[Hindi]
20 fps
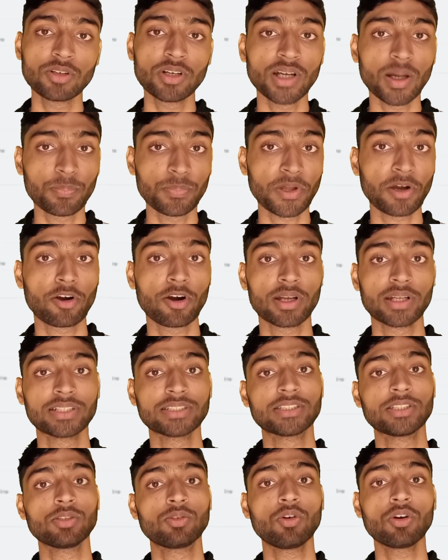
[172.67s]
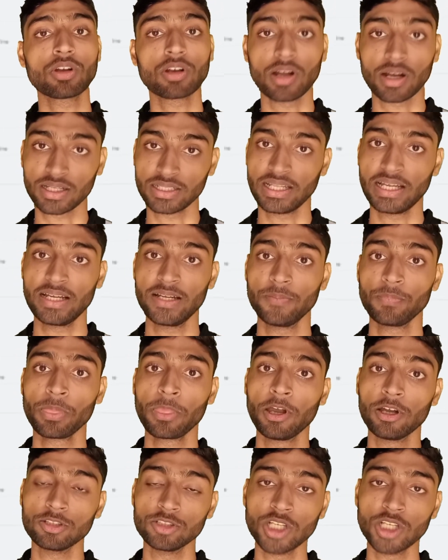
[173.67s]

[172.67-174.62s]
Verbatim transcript: जो है अपना करेंसी को रखना है